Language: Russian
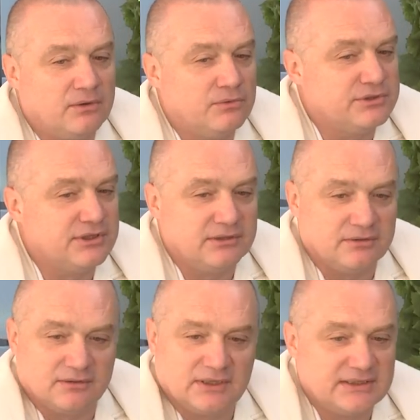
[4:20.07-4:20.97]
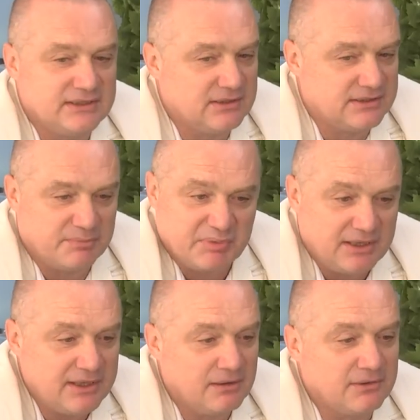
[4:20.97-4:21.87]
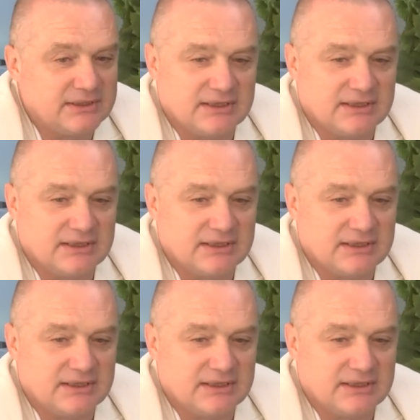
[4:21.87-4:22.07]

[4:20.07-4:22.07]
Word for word: очень хотелось оперировать.